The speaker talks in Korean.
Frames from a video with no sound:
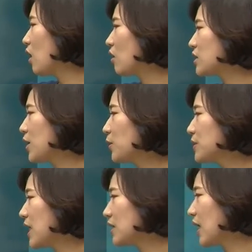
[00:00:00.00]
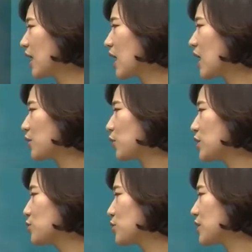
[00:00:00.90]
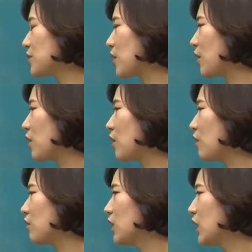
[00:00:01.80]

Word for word: 새로운 상태가 될 수 있어요.